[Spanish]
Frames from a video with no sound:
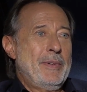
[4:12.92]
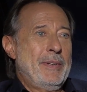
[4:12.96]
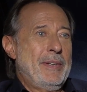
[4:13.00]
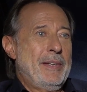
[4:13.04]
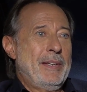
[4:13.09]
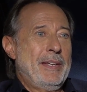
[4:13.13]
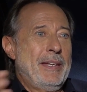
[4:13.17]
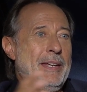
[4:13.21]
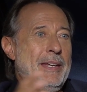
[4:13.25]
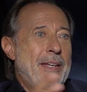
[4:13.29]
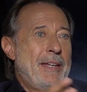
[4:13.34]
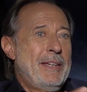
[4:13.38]

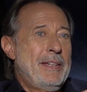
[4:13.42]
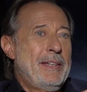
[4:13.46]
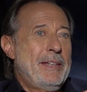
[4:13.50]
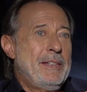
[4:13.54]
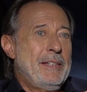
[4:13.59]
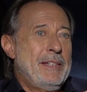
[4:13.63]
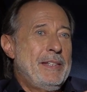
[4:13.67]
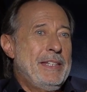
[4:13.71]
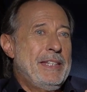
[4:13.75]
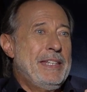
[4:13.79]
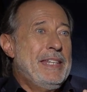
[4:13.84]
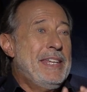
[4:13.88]

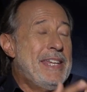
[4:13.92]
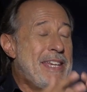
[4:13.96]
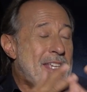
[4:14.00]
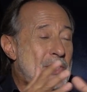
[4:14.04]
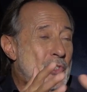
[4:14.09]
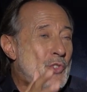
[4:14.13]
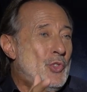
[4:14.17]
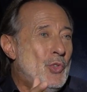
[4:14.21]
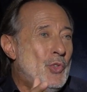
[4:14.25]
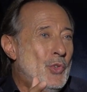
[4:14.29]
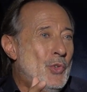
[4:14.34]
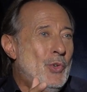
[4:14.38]
eh, y
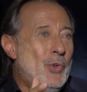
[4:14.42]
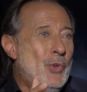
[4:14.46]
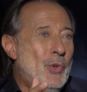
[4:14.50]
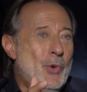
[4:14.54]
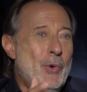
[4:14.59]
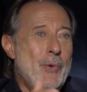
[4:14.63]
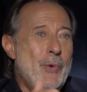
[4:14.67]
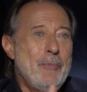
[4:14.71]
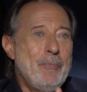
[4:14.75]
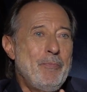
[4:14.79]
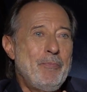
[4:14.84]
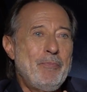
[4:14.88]

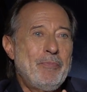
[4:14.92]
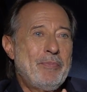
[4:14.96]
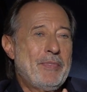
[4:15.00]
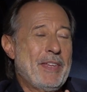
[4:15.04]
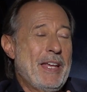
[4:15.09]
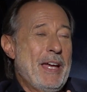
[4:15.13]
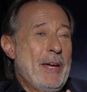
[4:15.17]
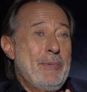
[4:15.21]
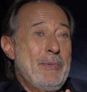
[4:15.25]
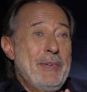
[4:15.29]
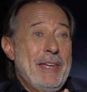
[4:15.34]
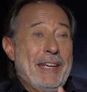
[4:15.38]
eso
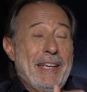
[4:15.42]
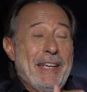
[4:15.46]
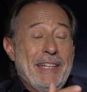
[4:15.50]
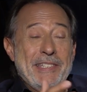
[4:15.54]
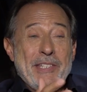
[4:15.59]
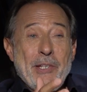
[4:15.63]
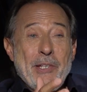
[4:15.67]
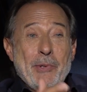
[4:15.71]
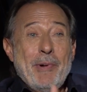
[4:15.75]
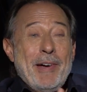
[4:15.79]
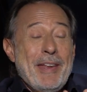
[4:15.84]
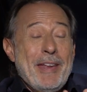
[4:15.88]
había que
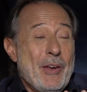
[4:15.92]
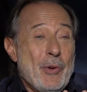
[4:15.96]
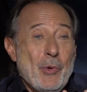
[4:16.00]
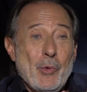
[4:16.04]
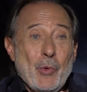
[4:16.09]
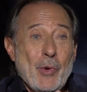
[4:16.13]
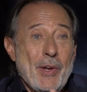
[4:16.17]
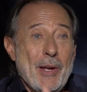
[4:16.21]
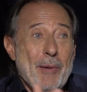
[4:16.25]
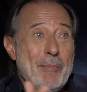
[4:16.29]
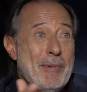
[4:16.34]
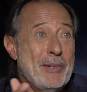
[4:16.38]
llevarlo
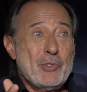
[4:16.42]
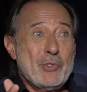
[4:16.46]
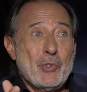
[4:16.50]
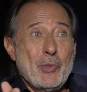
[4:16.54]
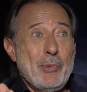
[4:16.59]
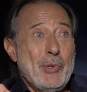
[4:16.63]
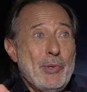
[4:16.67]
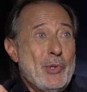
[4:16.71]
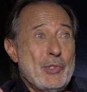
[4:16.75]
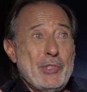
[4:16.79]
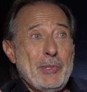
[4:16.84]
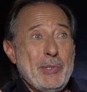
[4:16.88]
con la mayor
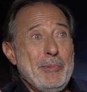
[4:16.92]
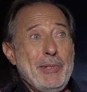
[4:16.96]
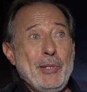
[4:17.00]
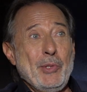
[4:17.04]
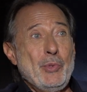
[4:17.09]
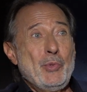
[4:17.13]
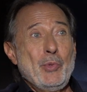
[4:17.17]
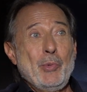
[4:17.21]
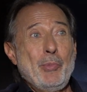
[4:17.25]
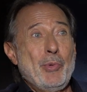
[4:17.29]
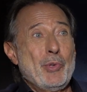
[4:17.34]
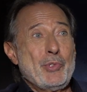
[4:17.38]

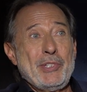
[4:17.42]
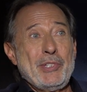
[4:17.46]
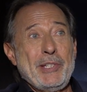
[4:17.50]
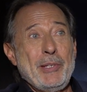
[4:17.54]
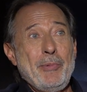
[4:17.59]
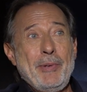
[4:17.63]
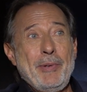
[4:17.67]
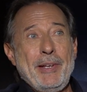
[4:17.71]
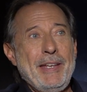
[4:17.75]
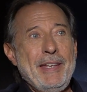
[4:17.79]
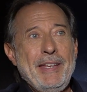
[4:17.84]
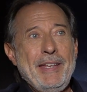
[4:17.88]
verosimilitud
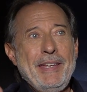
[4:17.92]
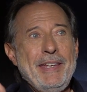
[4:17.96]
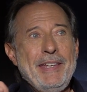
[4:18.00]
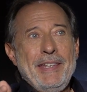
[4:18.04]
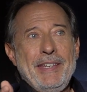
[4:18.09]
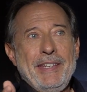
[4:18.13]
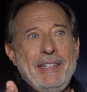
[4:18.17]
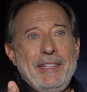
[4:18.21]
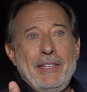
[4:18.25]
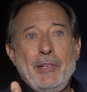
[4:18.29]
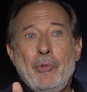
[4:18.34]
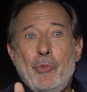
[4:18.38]
posible.
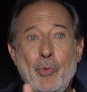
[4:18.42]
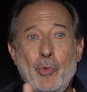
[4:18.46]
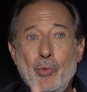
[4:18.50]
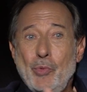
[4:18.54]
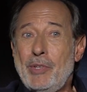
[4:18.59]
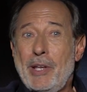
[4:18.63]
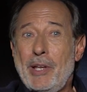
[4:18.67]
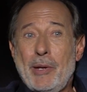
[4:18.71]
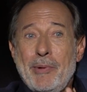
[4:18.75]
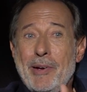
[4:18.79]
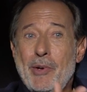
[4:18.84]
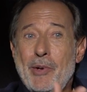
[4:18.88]
Y fue un
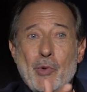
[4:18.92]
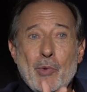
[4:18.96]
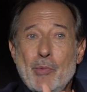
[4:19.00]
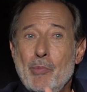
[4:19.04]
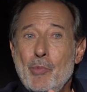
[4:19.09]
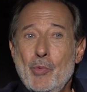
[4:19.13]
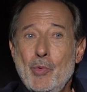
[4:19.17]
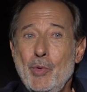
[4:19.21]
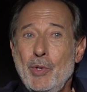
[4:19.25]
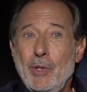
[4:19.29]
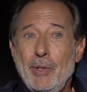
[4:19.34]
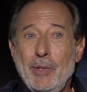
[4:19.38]
trabajo
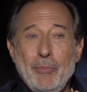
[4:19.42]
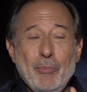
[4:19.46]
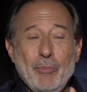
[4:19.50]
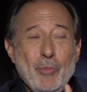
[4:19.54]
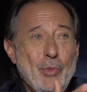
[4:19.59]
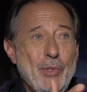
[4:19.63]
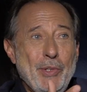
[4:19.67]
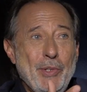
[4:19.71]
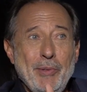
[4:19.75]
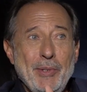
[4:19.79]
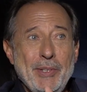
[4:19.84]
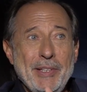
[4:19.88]
muy,
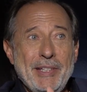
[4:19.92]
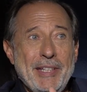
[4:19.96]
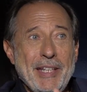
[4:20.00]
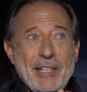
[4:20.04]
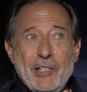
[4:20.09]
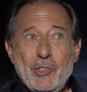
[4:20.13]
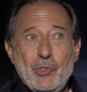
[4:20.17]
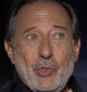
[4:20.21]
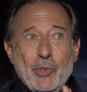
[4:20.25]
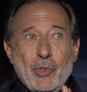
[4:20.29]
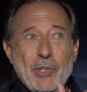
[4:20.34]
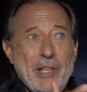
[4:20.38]
muy
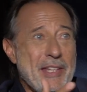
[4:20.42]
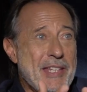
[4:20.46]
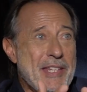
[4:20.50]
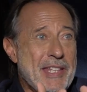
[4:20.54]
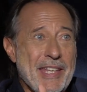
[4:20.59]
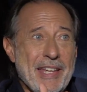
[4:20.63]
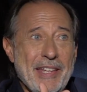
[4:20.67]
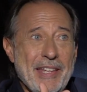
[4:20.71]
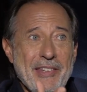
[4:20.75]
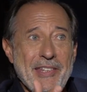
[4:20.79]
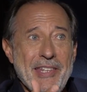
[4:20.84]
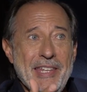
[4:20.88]
intenso de
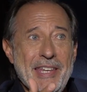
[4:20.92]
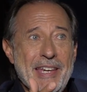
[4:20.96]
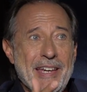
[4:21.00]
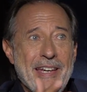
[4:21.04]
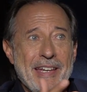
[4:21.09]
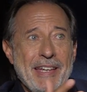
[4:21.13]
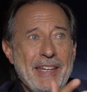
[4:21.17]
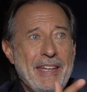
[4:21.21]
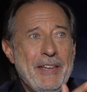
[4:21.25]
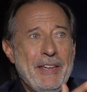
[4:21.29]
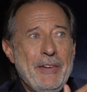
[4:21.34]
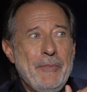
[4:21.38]
día a día
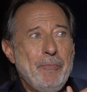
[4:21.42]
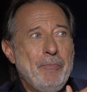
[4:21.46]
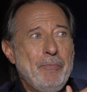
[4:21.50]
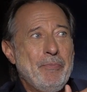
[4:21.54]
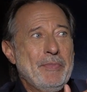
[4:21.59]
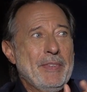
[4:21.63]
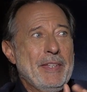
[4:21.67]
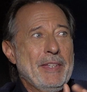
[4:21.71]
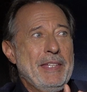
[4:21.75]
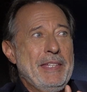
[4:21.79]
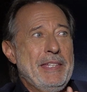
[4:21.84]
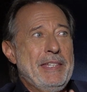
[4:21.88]

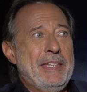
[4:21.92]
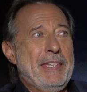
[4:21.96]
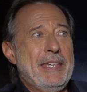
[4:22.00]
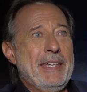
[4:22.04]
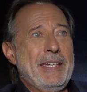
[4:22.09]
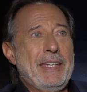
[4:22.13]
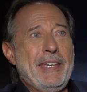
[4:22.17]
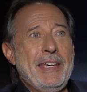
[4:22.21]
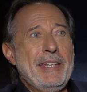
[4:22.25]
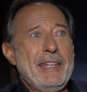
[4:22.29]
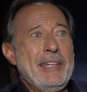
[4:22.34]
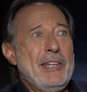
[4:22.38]
y que
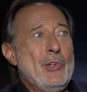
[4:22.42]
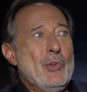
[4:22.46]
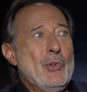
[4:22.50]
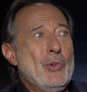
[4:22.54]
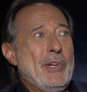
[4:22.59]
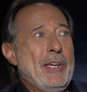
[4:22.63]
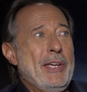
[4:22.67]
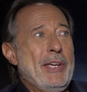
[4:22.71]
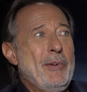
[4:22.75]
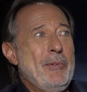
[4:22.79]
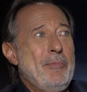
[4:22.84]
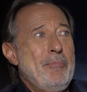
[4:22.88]
generó
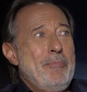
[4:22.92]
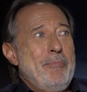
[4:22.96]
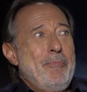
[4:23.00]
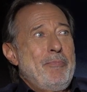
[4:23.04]
que,